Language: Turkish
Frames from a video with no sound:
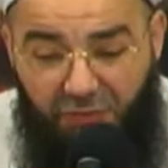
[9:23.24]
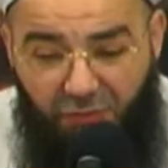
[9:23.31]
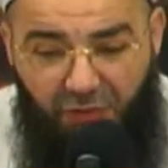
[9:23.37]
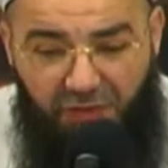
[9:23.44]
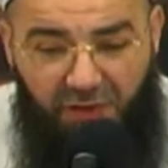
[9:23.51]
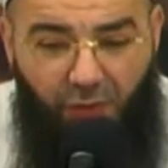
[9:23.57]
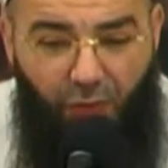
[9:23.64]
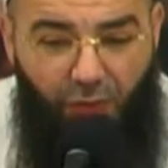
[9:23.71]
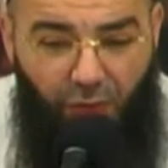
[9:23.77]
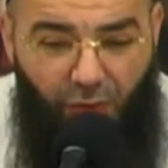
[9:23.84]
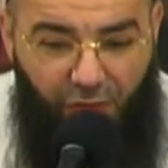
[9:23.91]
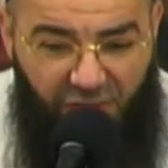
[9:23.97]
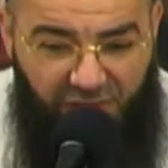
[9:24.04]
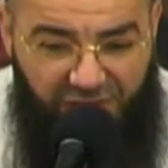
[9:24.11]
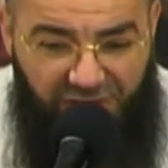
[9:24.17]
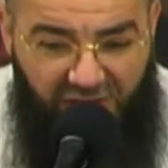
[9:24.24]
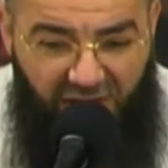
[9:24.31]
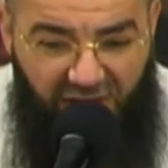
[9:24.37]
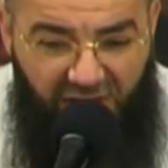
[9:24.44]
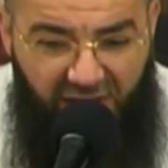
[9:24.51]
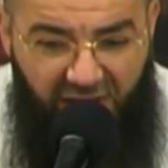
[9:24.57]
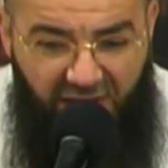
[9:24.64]
ortak oluyoruz
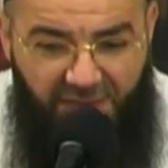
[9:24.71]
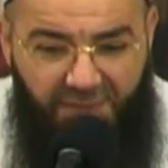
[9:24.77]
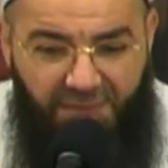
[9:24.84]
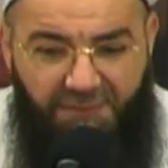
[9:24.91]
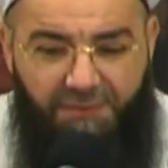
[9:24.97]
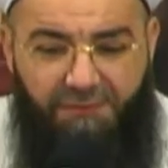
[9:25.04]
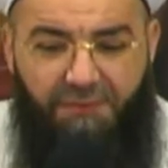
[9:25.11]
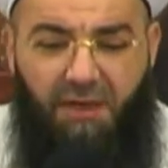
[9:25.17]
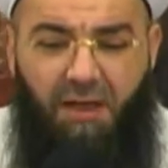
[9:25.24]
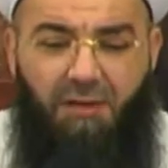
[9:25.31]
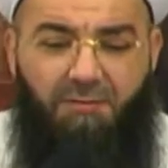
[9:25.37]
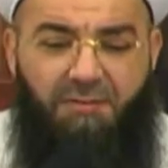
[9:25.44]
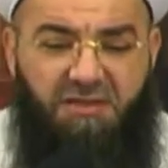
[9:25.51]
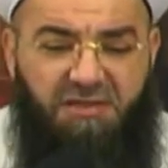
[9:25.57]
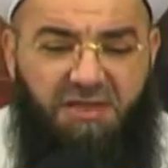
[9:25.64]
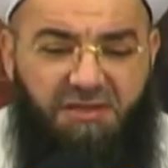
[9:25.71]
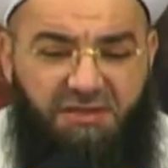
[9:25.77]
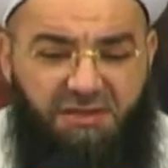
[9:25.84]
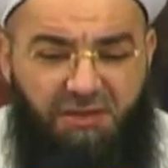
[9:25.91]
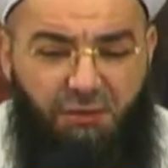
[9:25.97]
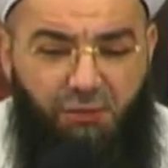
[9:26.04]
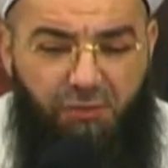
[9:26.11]
inşallah. Biz de
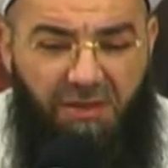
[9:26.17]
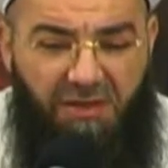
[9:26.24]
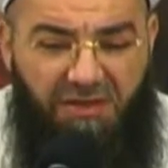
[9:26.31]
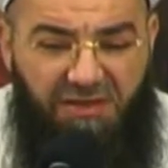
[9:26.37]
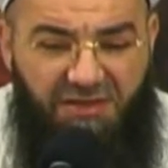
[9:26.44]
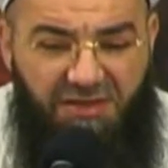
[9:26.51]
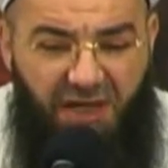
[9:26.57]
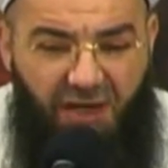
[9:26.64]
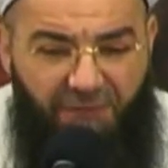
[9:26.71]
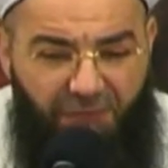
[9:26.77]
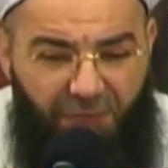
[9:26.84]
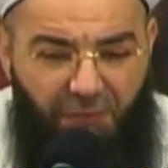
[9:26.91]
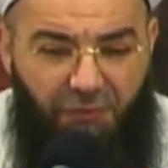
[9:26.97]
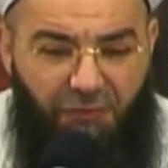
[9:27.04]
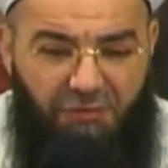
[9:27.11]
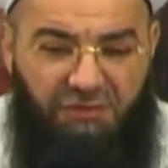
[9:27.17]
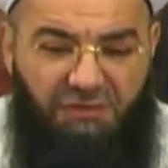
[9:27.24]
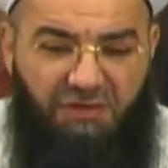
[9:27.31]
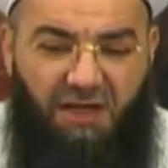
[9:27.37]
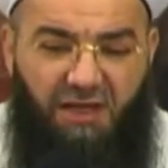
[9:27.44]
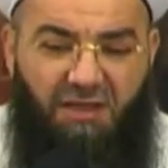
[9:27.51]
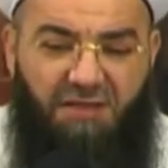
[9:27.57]
sizin hürmetinize affoluruz
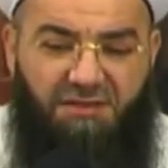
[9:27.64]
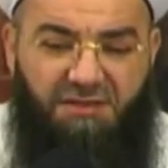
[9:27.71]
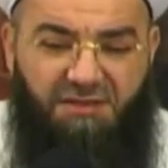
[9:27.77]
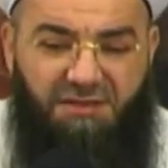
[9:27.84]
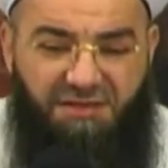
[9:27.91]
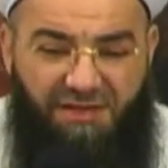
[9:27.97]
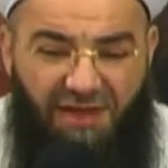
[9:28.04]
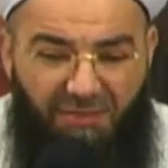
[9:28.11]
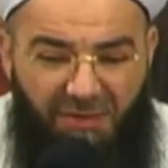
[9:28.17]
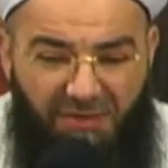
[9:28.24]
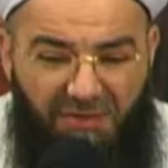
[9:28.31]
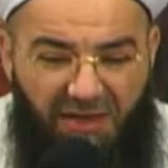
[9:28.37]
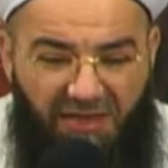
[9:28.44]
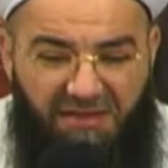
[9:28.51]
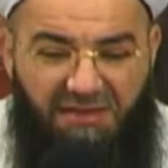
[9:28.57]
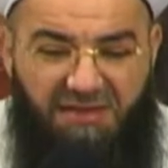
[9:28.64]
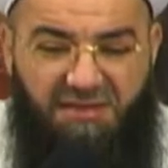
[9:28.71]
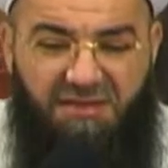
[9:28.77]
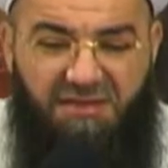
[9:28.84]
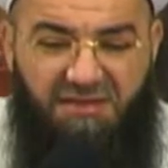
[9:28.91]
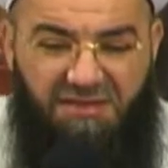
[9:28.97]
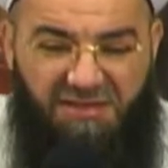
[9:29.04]
inşallah. Sizin samimiyetiniz,
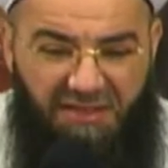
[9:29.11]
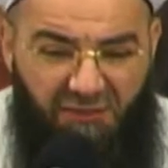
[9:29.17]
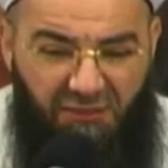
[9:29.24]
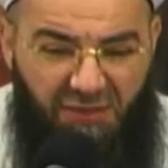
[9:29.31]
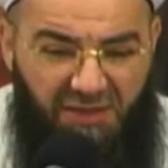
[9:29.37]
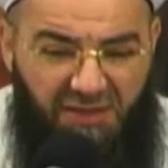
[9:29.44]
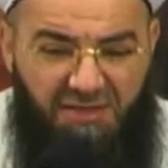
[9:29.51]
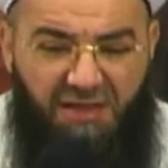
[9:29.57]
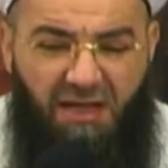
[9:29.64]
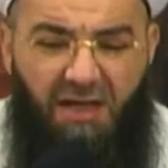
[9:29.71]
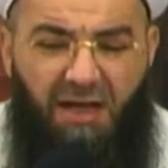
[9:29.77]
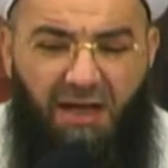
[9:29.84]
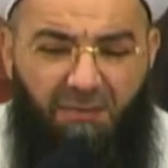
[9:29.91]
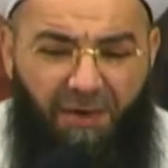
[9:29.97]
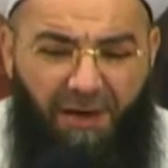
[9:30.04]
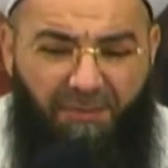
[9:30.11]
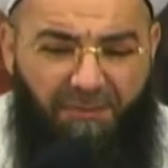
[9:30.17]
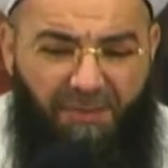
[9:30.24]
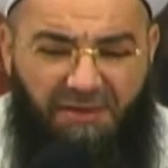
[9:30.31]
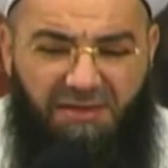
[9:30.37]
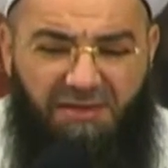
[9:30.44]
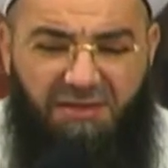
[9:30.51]
sizin sevginiz,
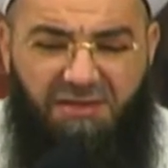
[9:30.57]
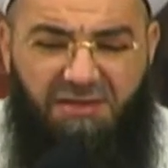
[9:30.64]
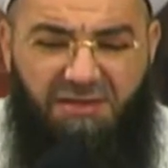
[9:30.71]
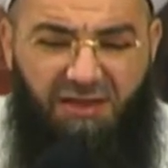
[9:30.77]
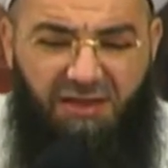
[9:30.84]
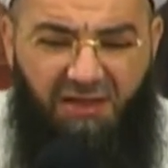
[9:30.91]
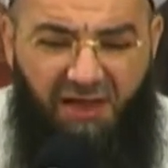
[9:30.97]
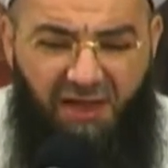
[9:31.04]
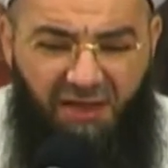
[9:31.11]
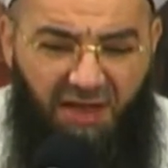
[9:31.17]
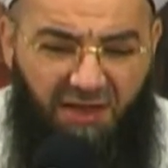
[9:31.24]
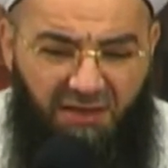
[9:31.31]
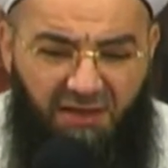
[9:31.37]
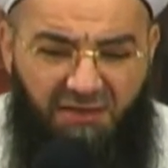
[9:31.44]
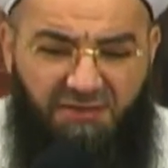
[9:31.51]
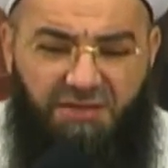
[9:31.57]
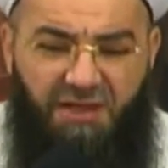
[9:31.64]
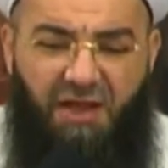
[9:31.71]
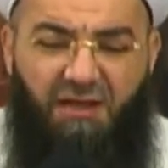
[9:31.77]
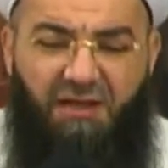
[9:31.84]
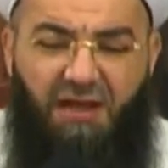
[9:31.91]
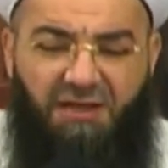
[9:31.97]
muhabbetiniz, ilgi alakanız,
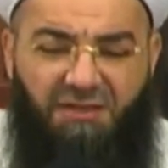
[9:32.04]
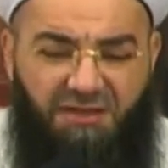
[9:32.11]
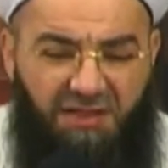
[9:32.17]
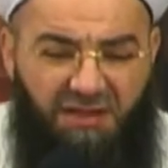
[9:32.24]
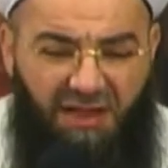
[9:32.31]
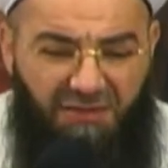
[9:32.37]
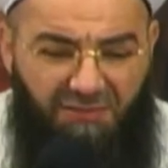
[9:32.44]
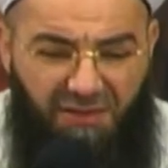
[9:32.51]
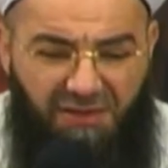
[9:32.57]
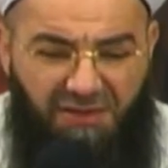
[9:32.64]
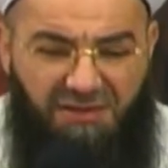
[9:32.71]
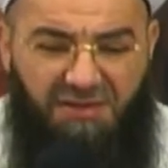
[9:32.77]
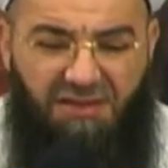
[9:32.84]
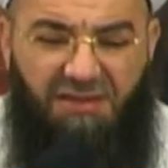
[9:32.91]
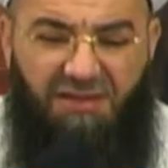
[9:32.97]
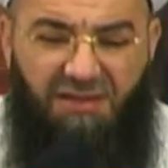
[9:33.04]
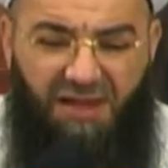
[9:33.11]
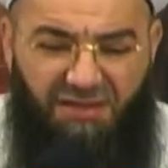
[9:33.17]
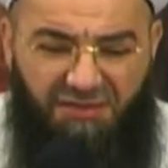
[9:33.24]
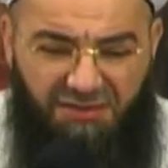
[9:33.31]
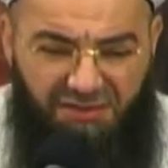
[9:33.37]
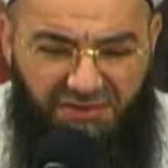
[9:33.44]
Allah için gelmeniz,
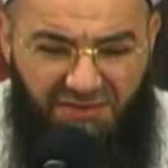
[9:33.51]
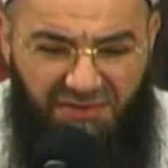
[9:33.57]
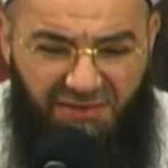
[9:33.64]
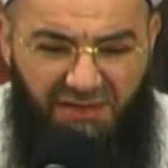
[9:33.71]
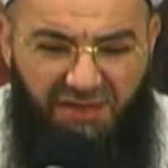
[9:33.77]
ihlasınız,